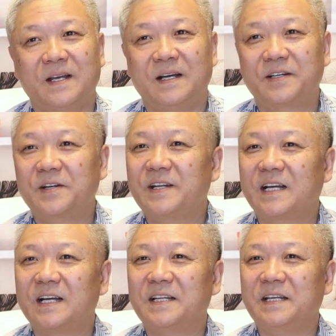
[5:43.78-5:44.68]
아,
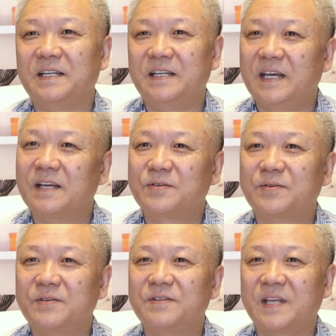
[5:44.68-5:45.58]
그러니까
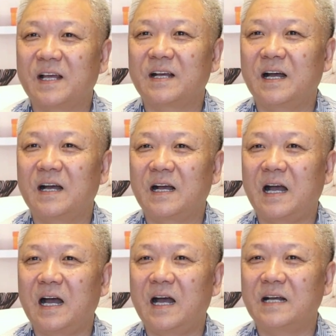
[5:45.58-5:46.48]
예수를
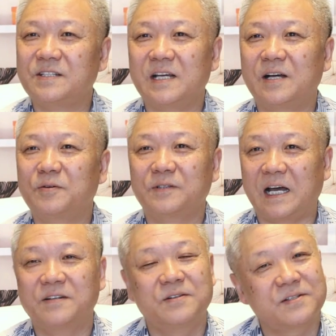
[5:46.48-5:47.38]
생각하지 않고
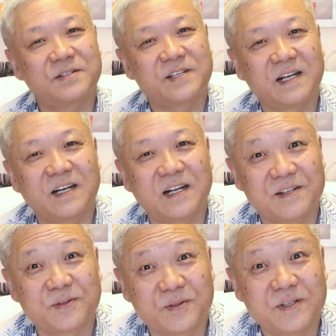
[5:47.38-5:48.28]
다른 것을
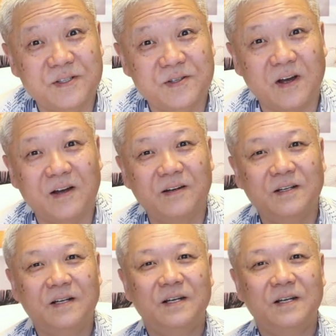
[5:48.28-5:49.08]
생각할 수도 있죠.